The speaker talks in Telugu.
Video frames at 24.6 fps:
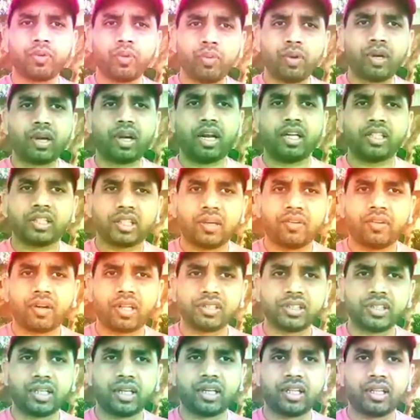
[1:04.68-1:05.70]
భూములు రైతులు
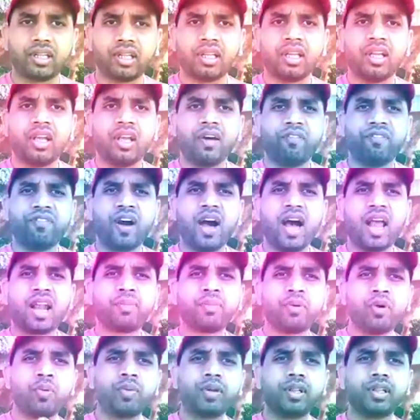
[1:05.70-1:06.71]
ఇవ్వడం జరిగింది వాళ్ళ
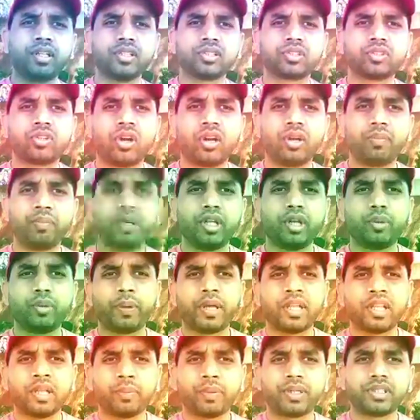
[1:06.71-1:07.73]
భూములు తీసుకొని మీరు
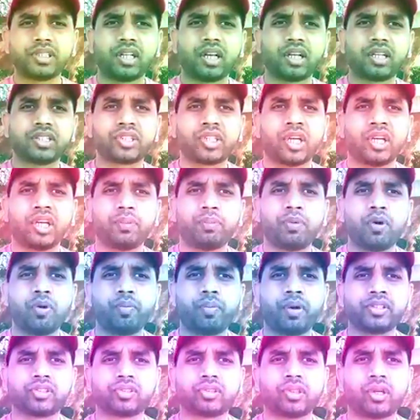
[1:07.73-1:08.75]
పేద ప్రజలకు సెంటు భూమి
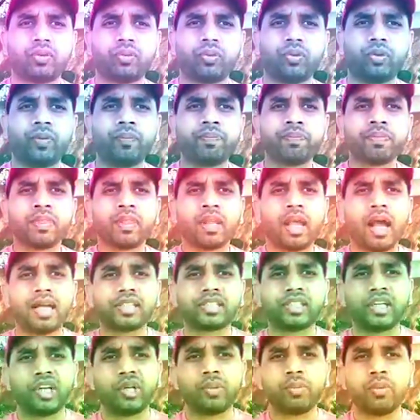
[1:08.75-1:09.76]
పంచుతాము ఆ
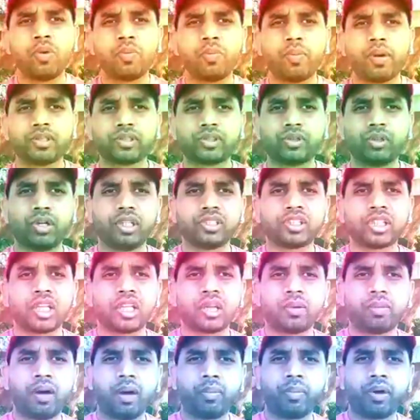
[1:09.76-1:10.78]
సెంటు భూమి పంచుతుంటే
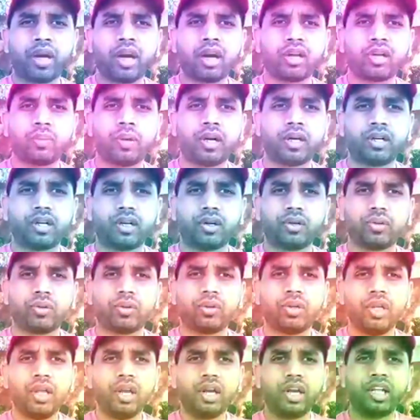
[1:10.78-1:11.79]
చంద్రబాబు నాయుడు అడ్డుపడ్డాడు
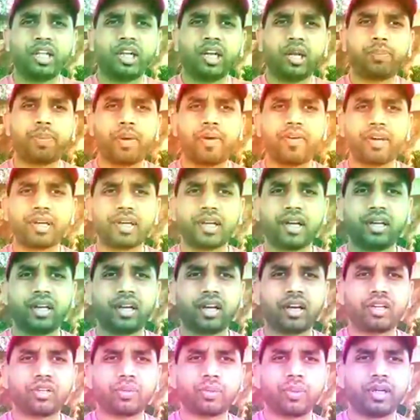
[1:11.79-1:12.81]
లేదంటే పవన్
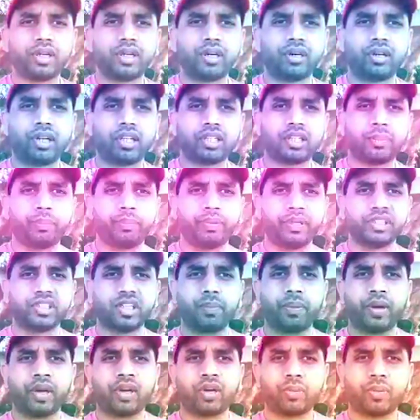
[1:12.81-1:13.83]
కళ్యాణ్ అడ్డుపడ్డాడు లేదా
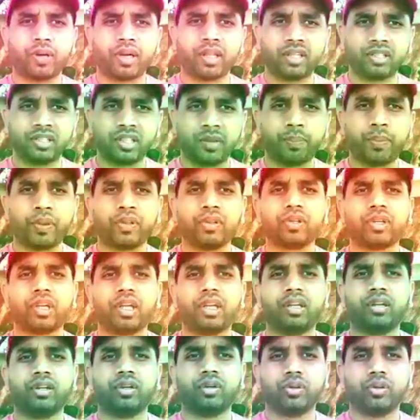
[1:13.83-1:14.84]
బీజేపీ అడ్డుపడ్డదని చెప్పి ఎందుకు ఈ